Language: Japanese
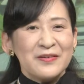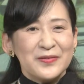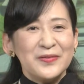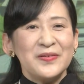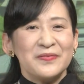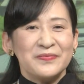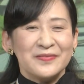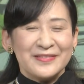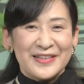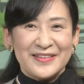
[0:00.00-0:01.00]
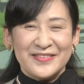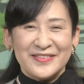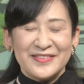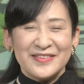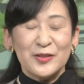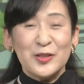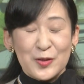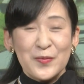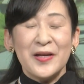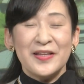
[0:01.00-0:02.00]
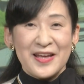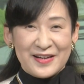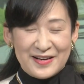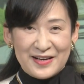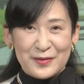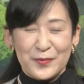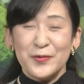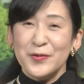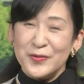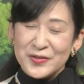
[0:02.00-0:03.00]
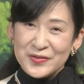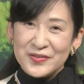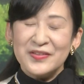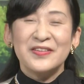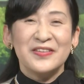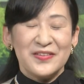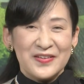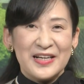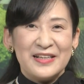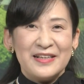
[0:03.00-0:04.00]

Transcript: この利宮殿下のご表情というのは